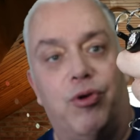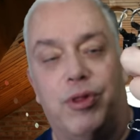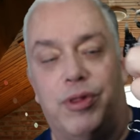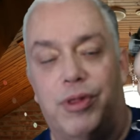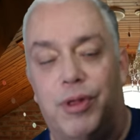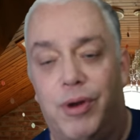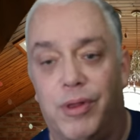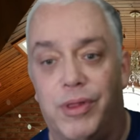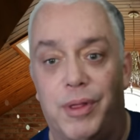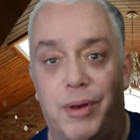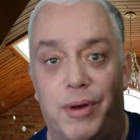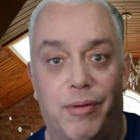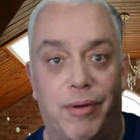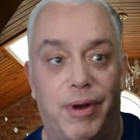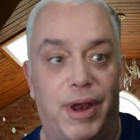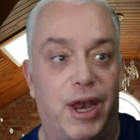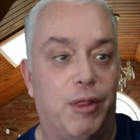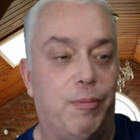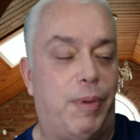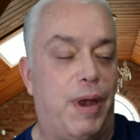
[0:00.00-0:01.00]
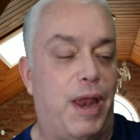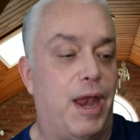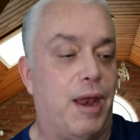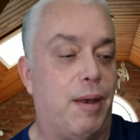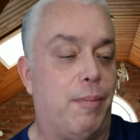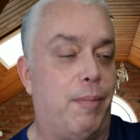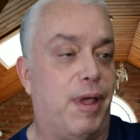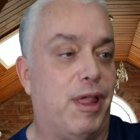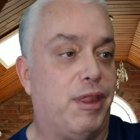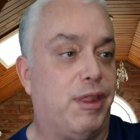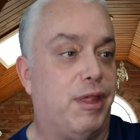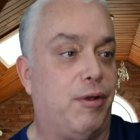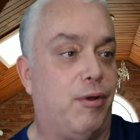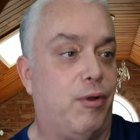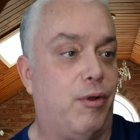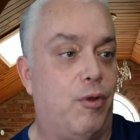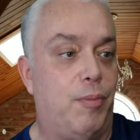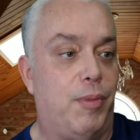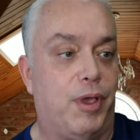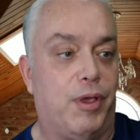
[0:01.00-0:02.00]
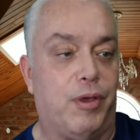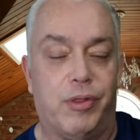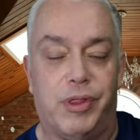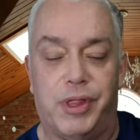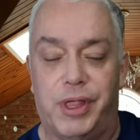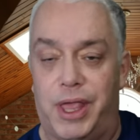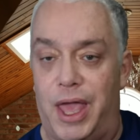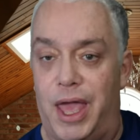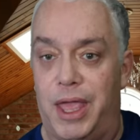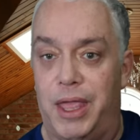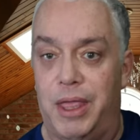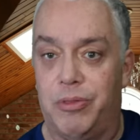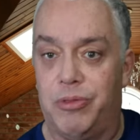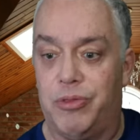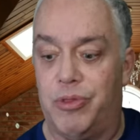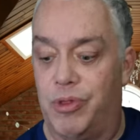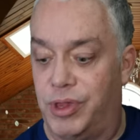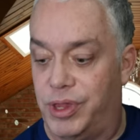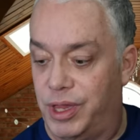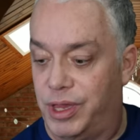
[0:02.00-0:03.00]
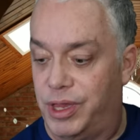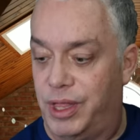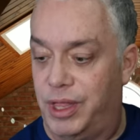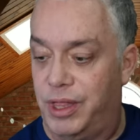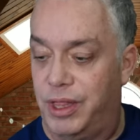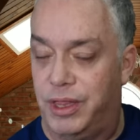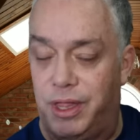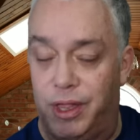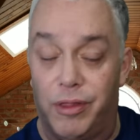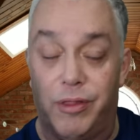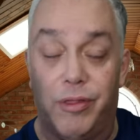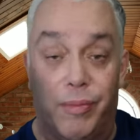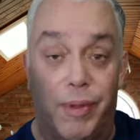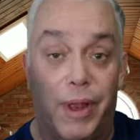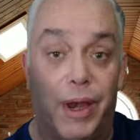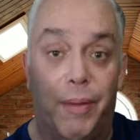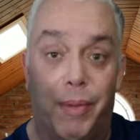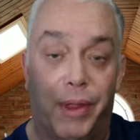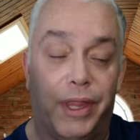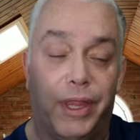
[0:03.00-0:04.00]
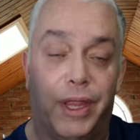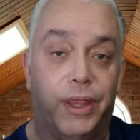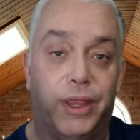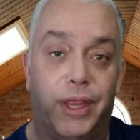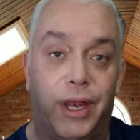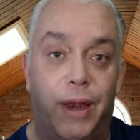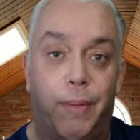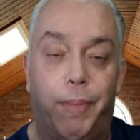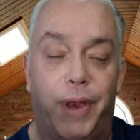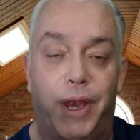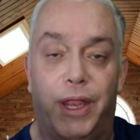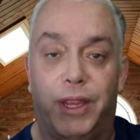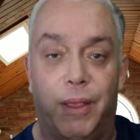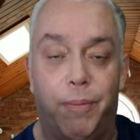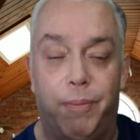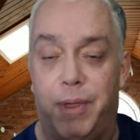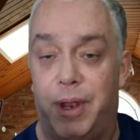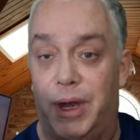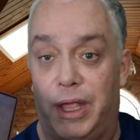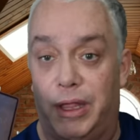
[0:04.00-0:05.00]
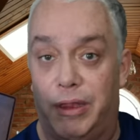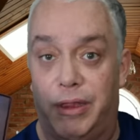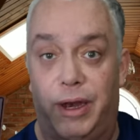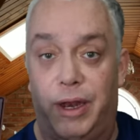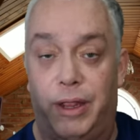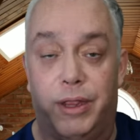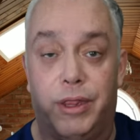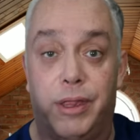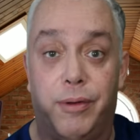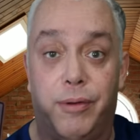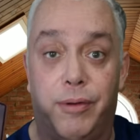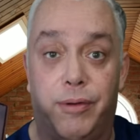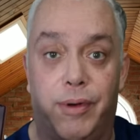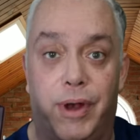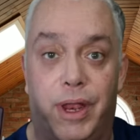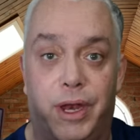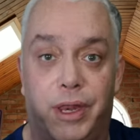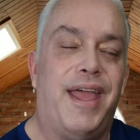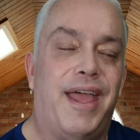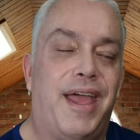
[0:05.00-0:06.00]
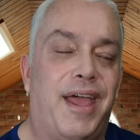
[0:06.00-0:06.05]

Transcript: Son los auriculares planos más económicos que hay. Entonces, sí, sí, estos valen bastante la pena también. Excelentes auriculares.